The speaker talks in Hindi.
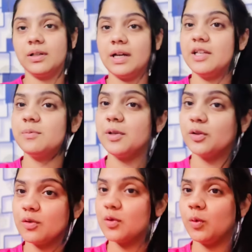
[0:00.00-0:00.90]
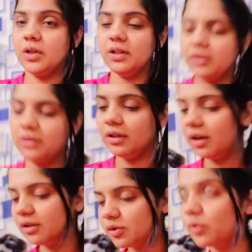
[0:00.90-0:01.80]
गाइज मैं तो सो ही गई थी
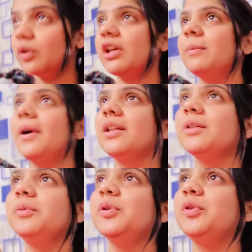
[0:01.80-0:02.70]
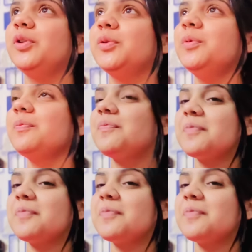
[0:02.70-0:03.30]
यार सोने के बाद अभी उठी हूँ